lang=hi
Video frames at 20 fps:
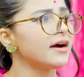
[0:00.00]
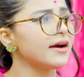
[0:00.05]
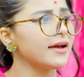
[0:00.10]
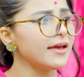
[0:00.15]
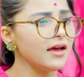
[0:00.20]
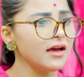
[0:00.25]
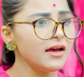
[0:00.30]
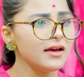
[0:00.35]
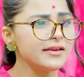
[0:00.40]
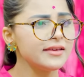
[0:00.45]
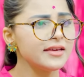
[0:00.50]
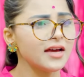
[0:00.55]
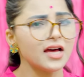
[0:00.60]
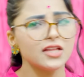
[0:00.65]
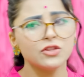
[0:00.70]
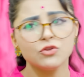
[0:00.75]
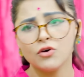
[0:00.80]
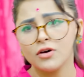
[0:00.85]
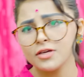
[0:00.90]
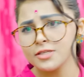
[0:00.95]
आ गया
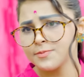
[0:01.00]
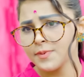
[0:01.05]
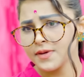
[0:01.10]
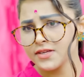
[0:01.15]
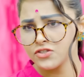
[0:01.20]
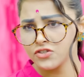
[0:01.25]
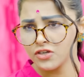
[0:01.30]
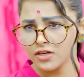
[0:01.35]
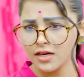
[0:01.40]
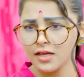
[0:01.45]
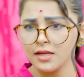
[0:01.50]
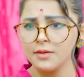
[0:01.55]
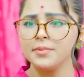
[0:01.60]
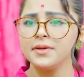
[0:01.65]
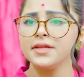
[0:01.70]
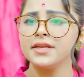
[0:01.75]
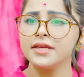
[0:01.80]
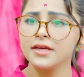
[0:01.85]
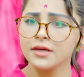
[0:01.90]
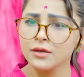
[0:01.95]
यहाँ तो आसपास जंगल
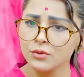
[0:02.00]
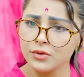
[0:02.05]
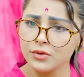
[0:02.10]
भी नहीं है